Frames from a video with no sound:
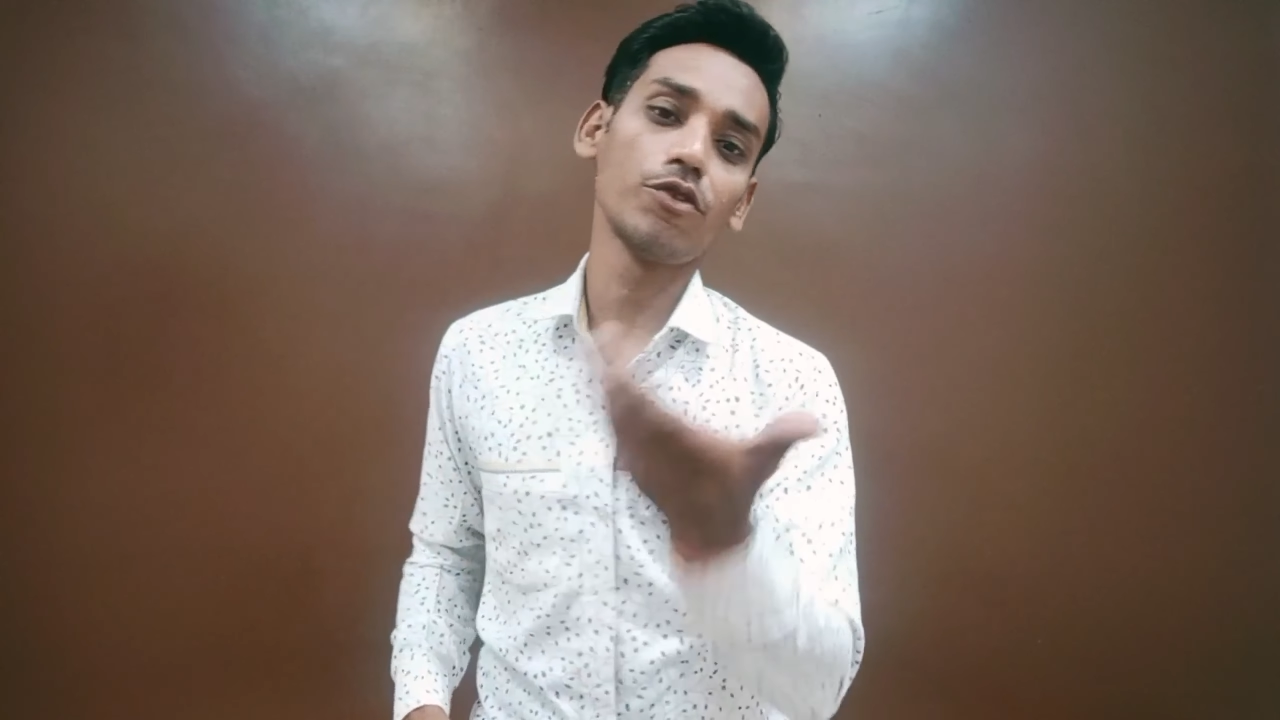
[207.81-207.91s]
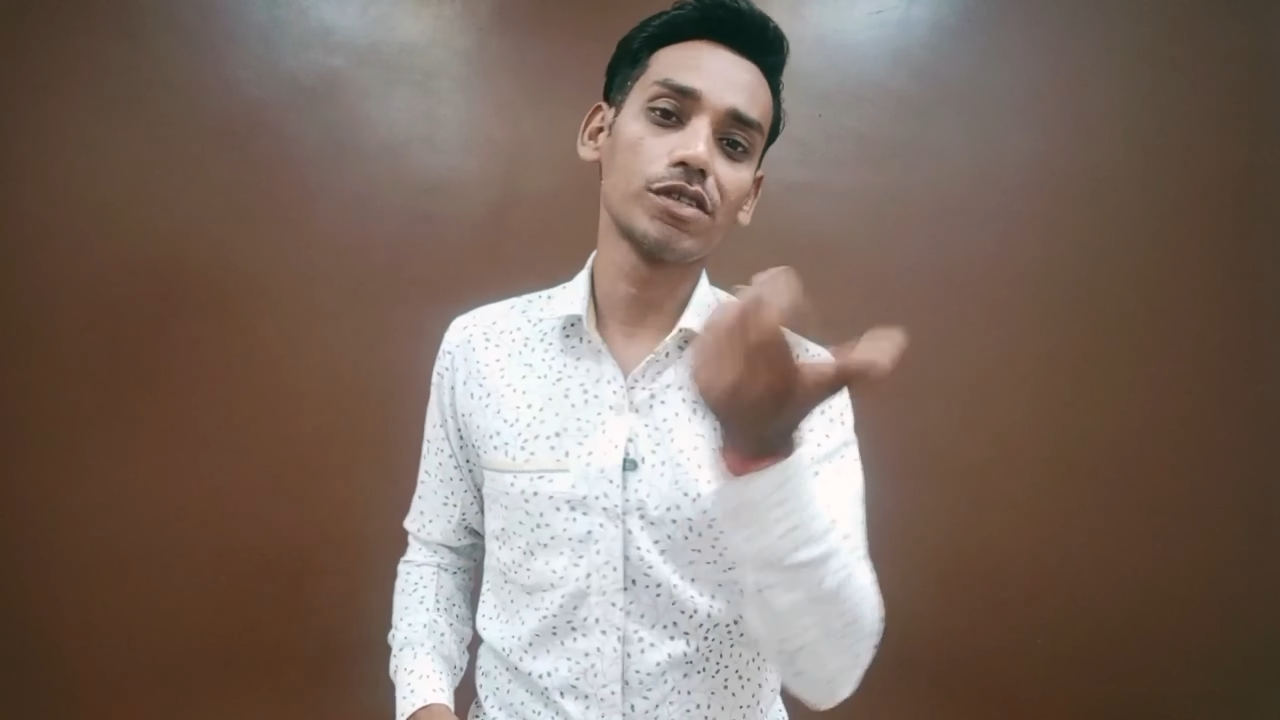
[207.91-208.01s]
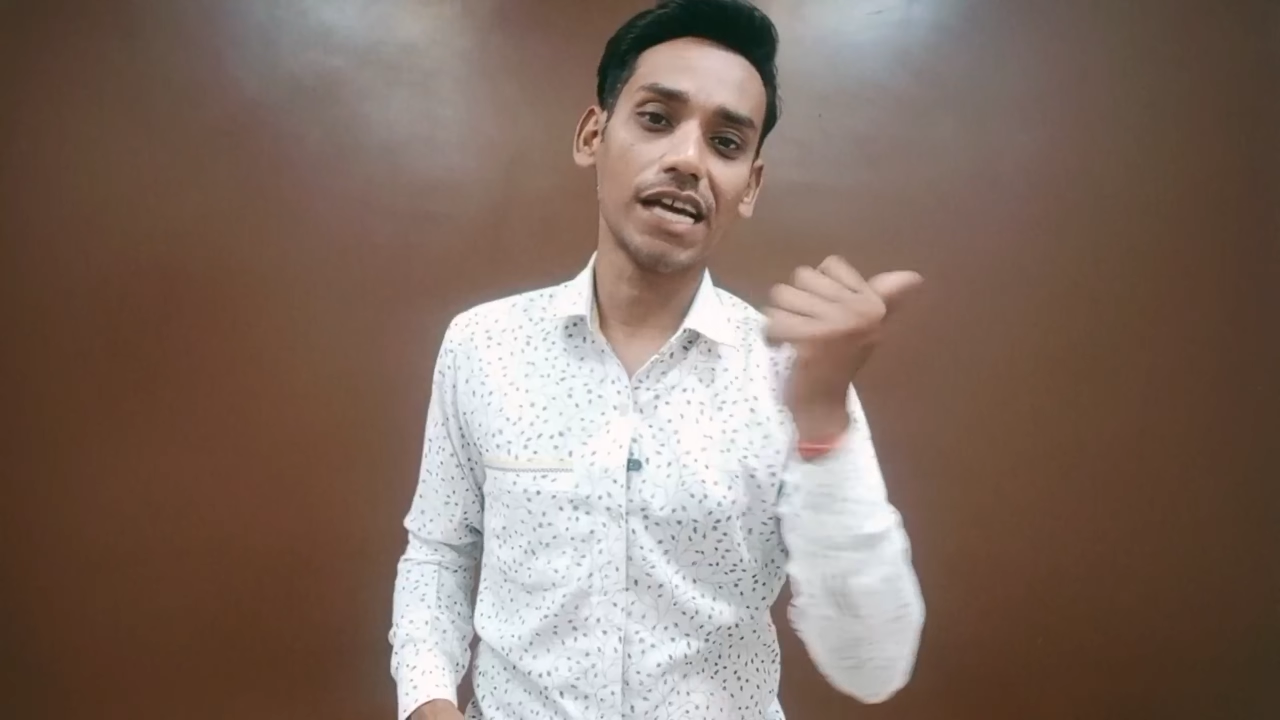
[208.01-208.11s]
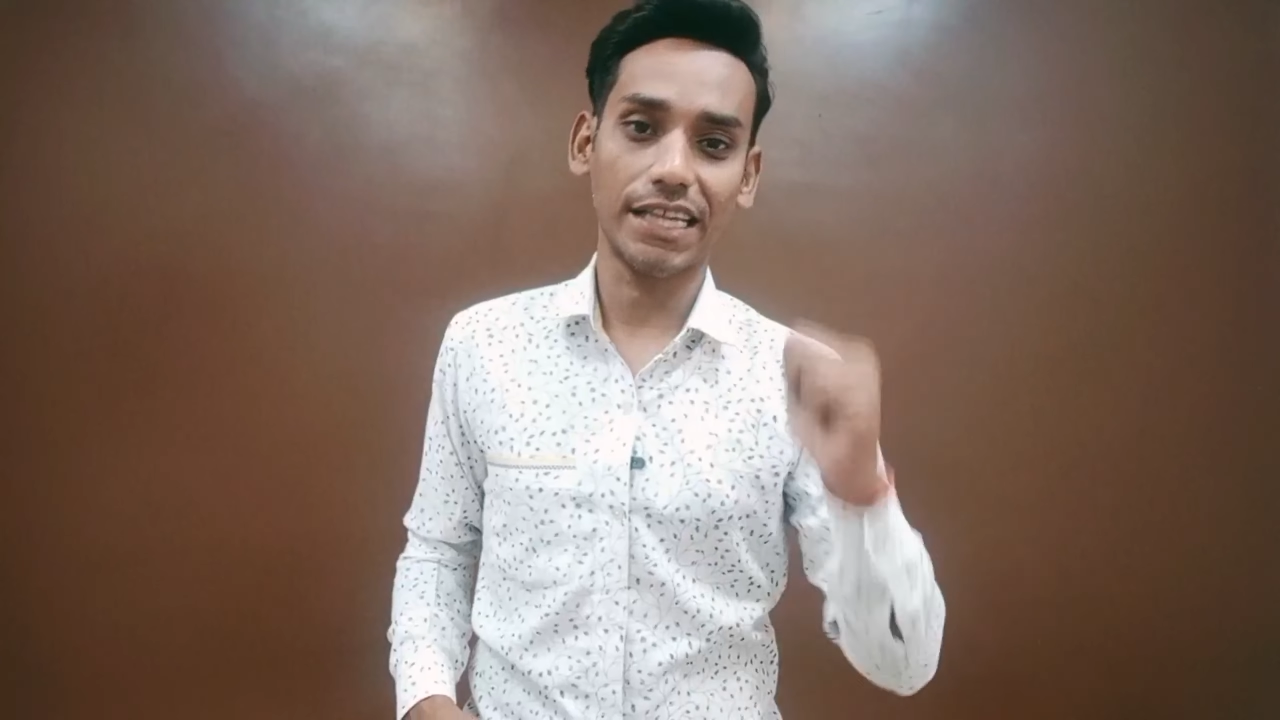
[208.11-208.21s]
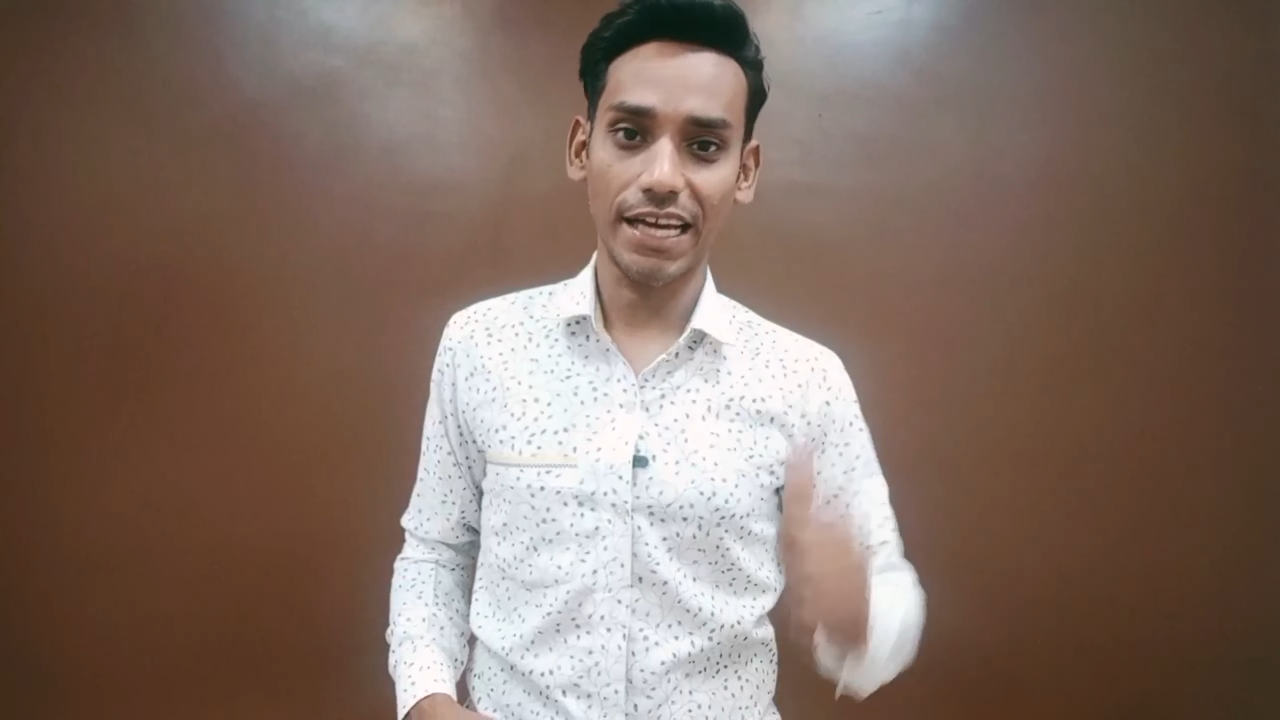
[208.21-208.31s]

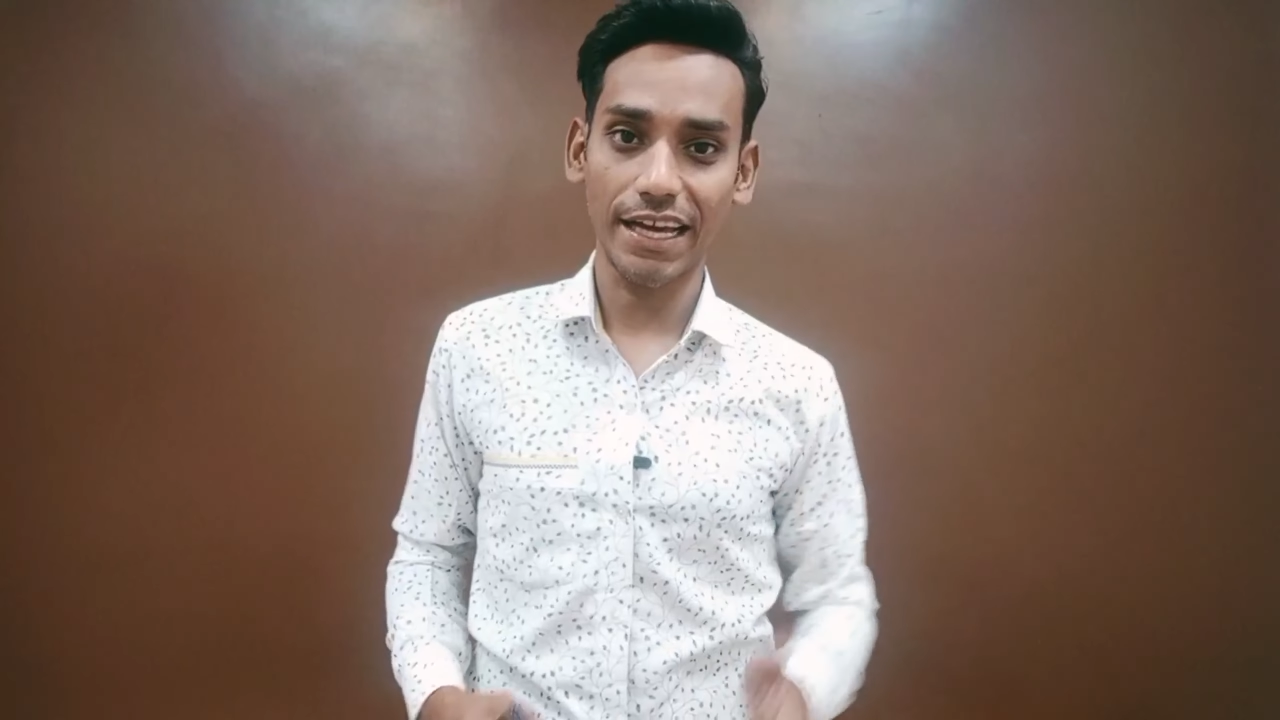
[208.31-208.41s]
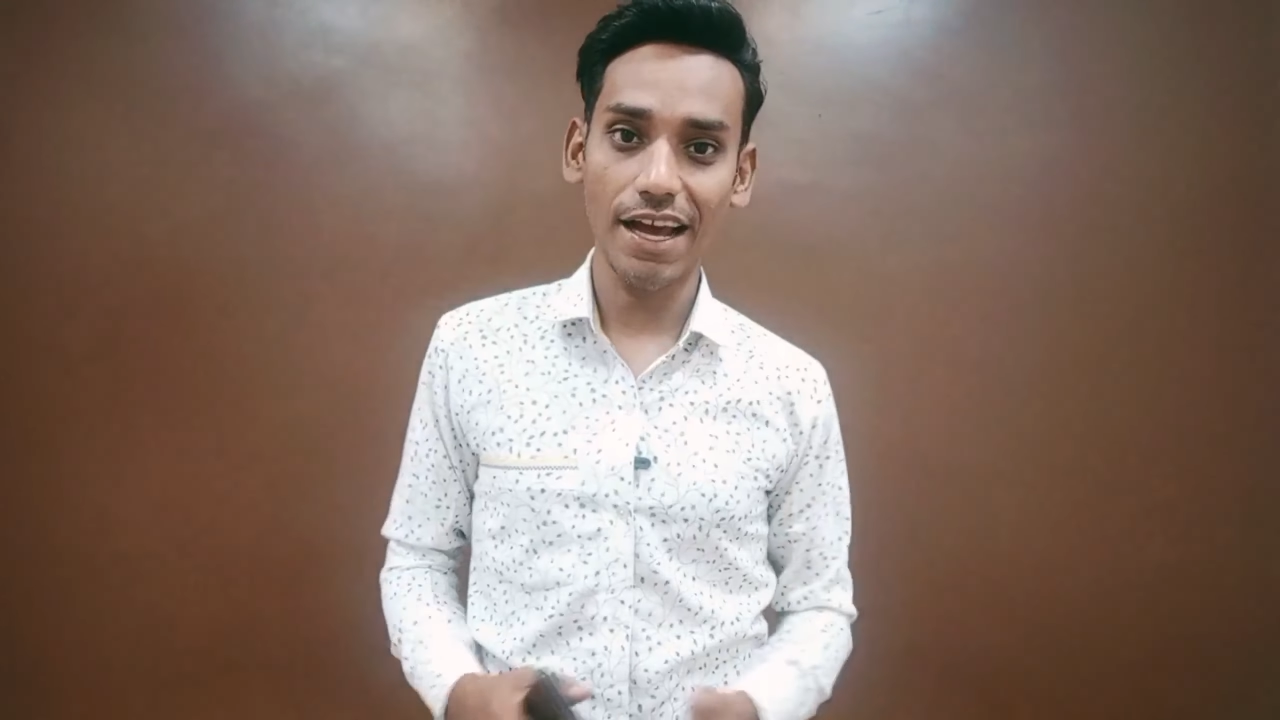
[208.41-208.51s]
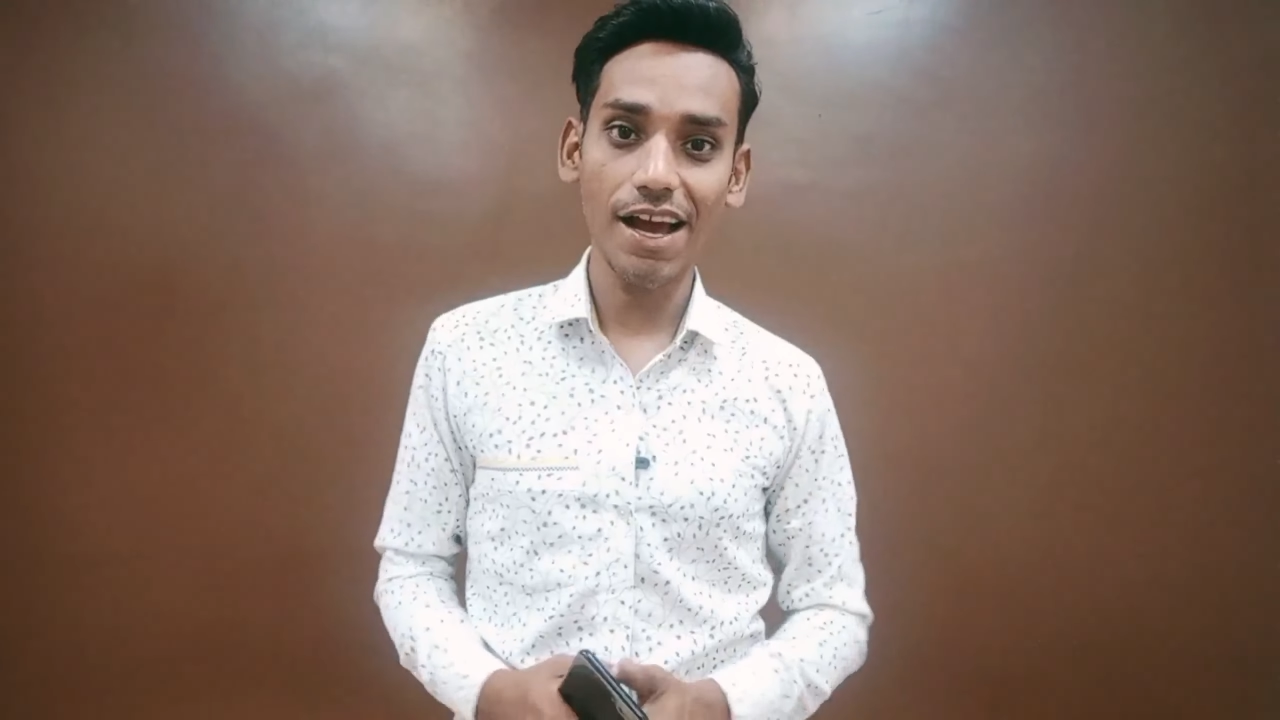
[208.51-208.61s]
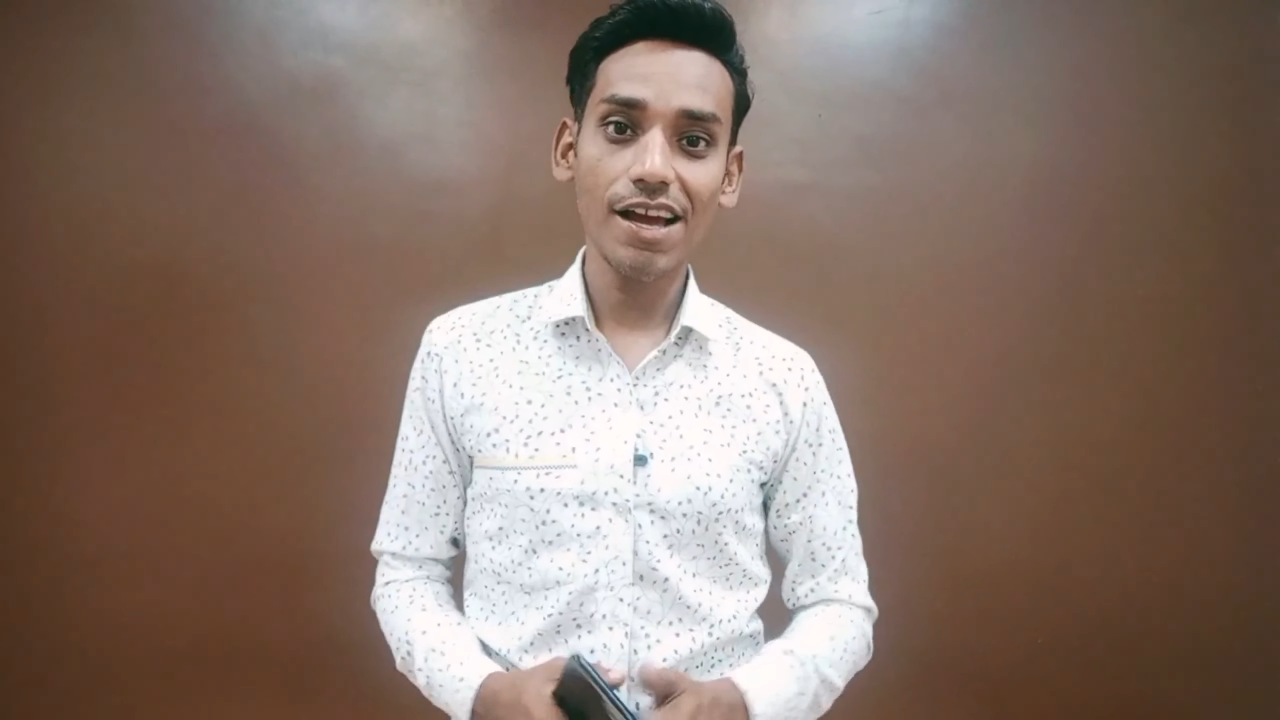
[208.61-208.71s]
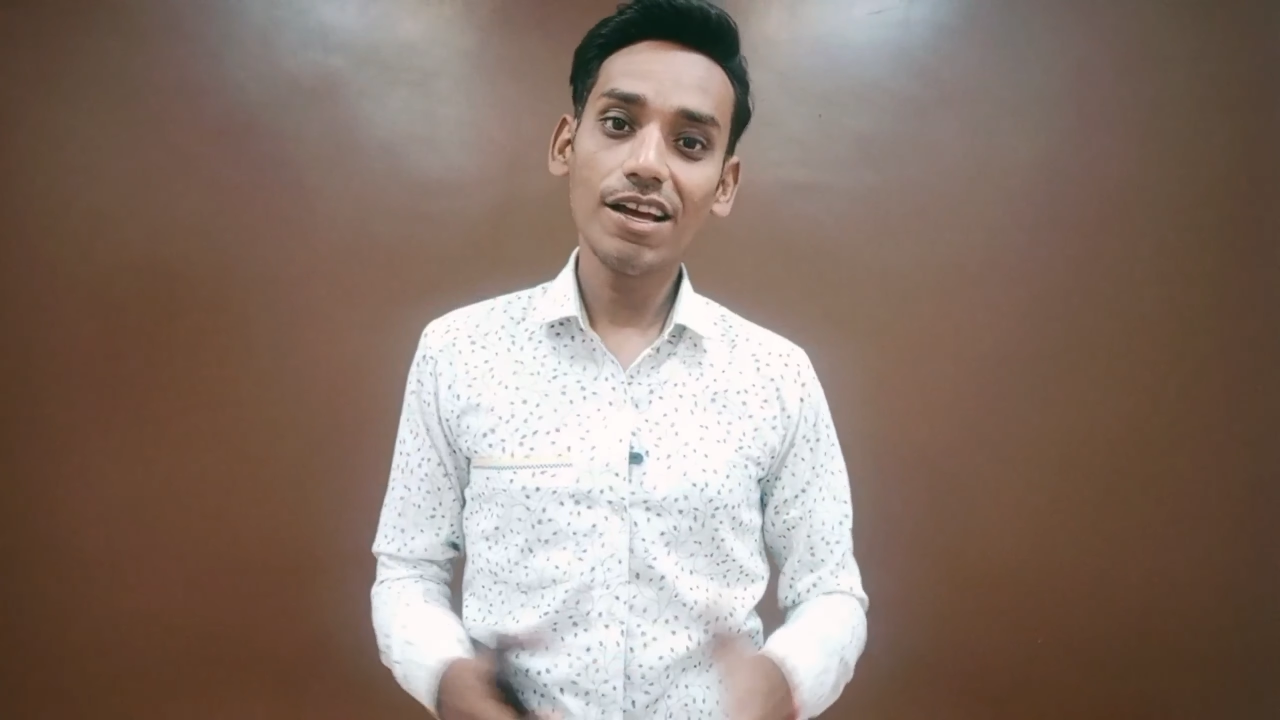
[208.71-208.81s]
व्यूज ज्यादा
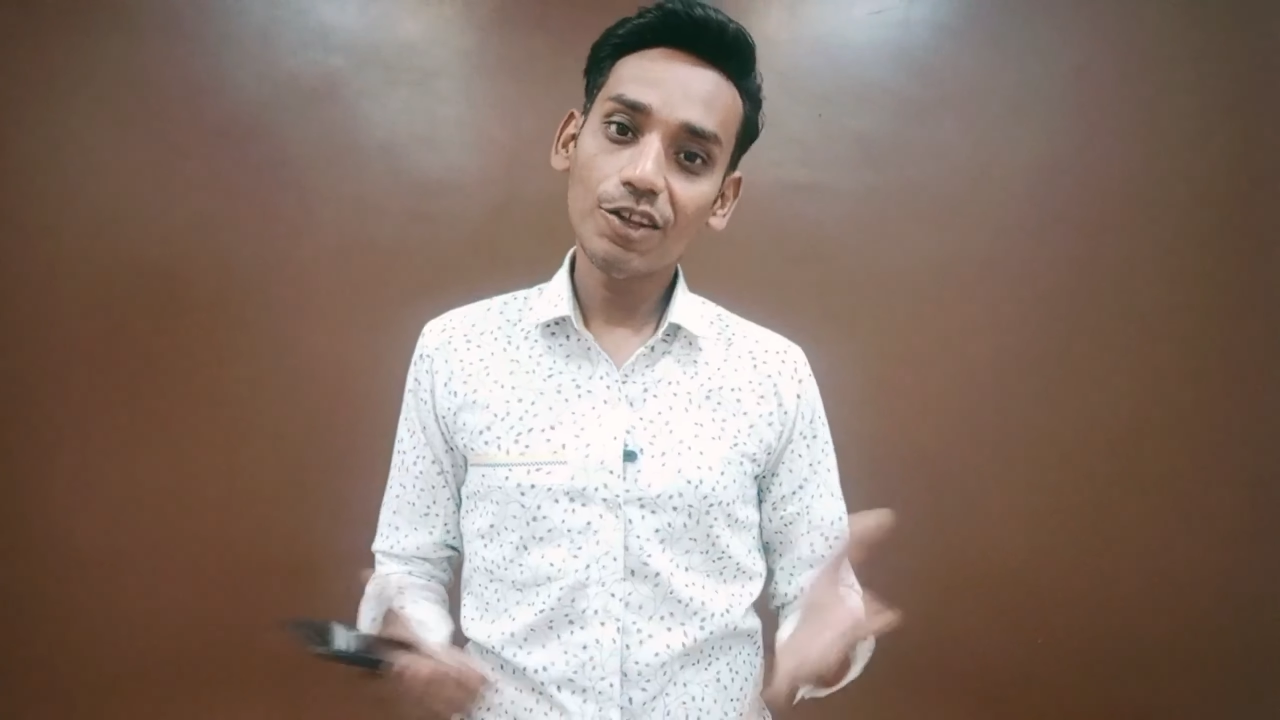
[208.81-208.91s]
आएगा